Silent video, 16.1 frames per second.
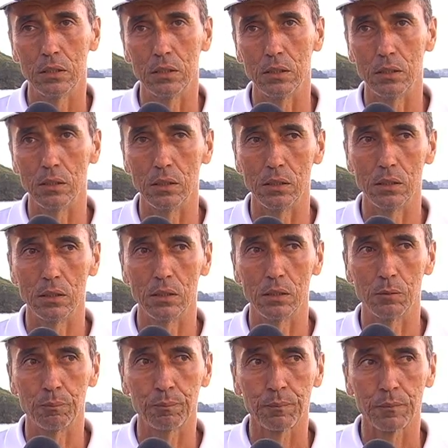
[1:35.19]

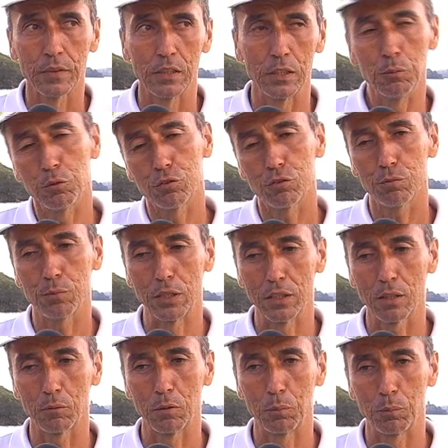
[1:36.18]
Eh, y muchos
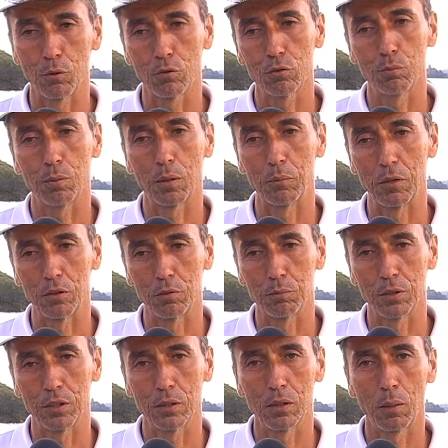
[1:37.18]
vienen también por su premiación
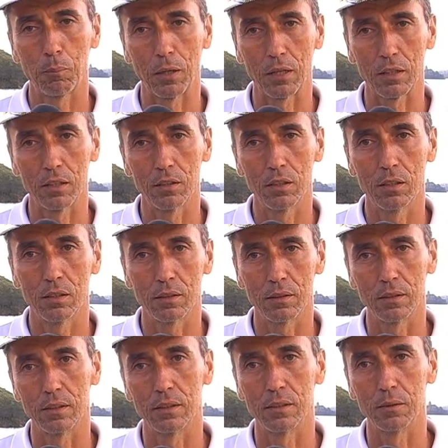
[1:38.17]
pues, en la parte
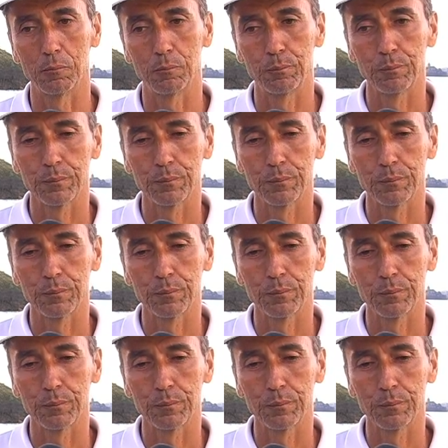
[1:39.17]
de,